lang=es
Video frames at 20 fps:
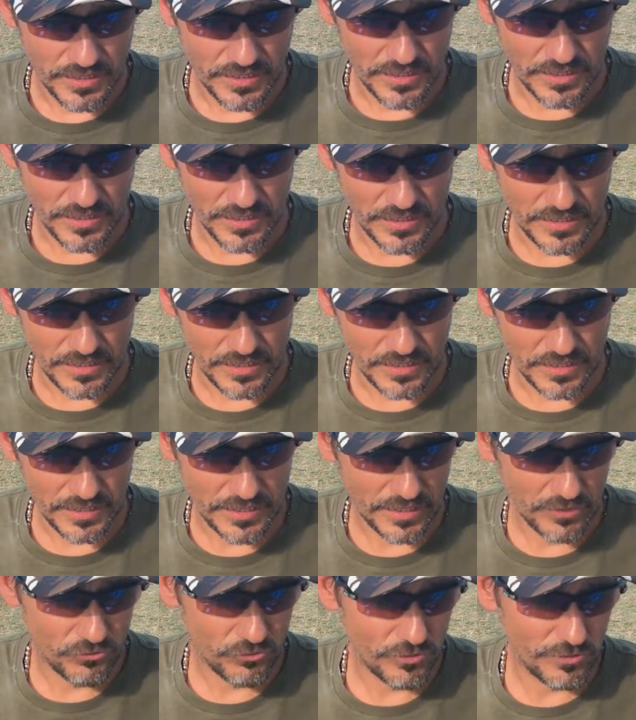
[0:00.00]
Eh, en
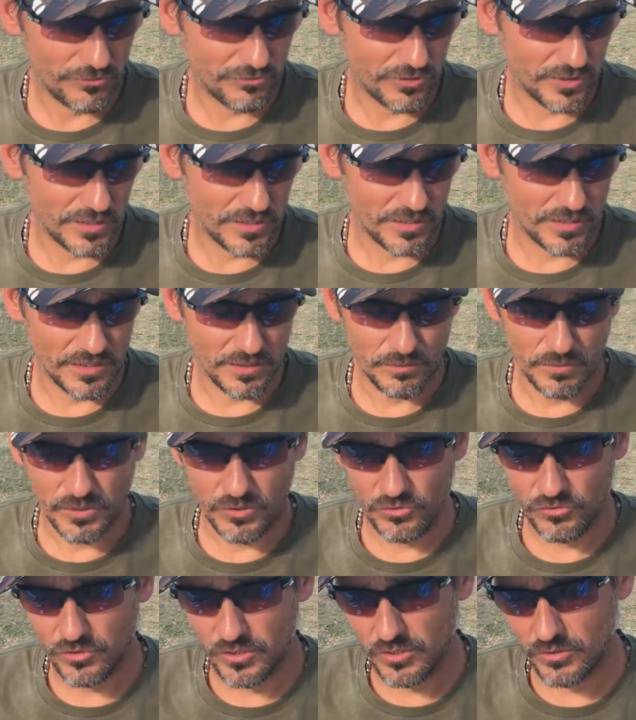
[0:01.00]
el caso de Fede
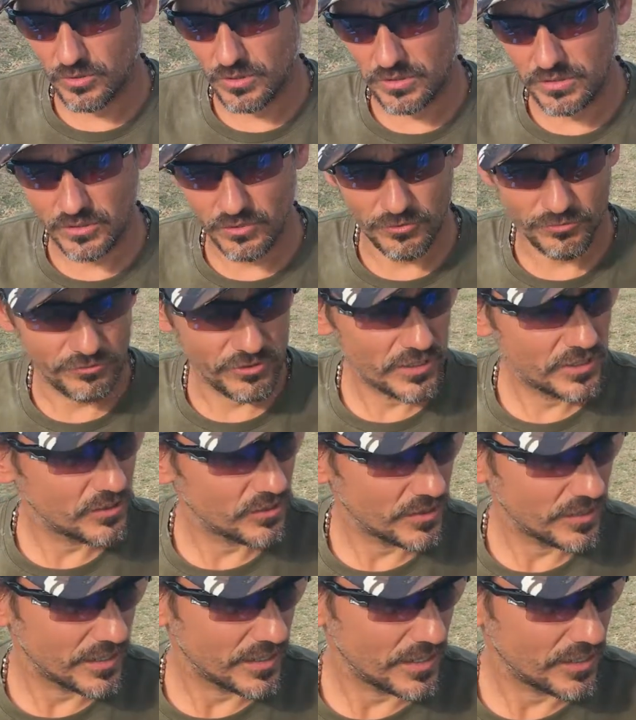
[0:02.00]
terminó siendo el tiro fijo que